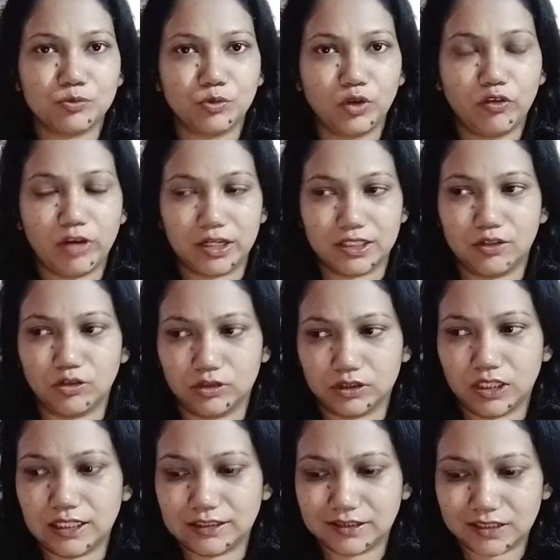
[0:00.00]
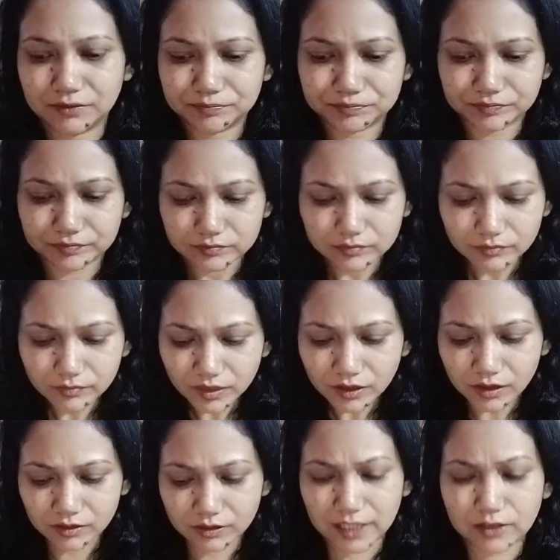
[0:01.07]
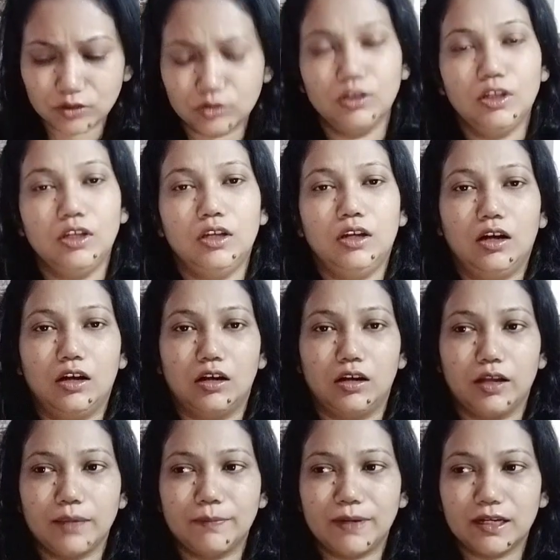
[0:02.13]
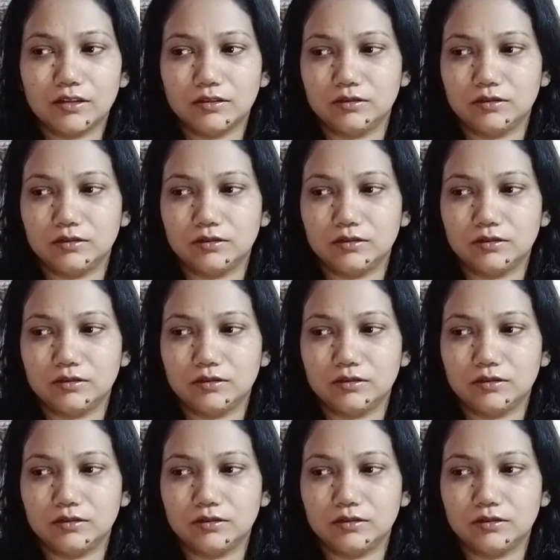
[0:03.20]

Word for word: বলেও একটা কথা আছে দেখো এবার